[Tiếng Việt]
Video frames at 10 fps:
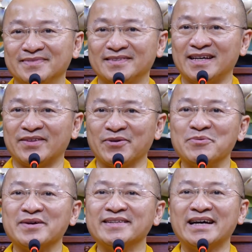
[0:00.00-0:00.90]
và
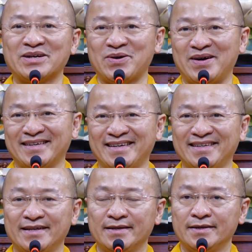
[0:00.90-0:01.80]
tôn kính tăng đoàn đó,
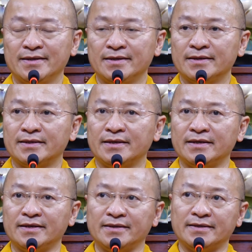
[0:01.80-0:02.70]

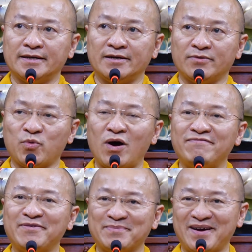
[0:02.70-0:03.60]
thì quả
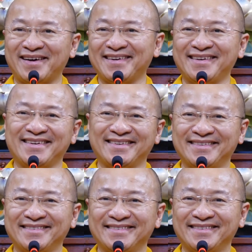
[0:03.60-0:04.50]
phúc đó đó
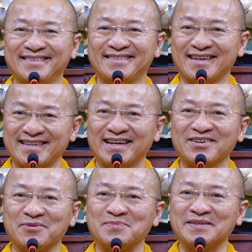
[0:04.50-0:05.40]
chắc chắn nó
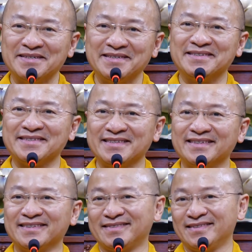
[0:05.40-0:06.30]
cũng tương đương
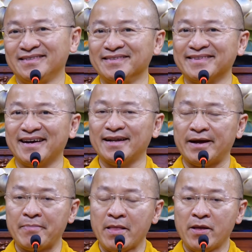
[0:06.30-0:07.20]
như thể
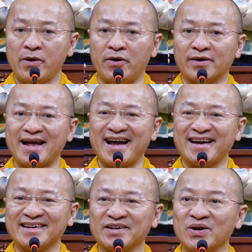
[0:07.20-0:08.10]
là họ
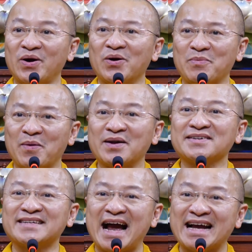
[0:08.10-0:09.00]
đang ngồi một cách
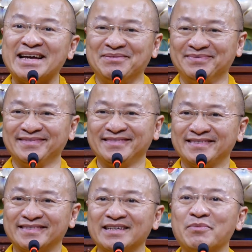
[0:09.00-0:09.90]
trang nghiêm
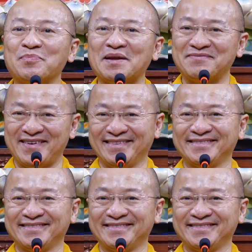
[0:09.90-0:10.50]
trên một điện Phật.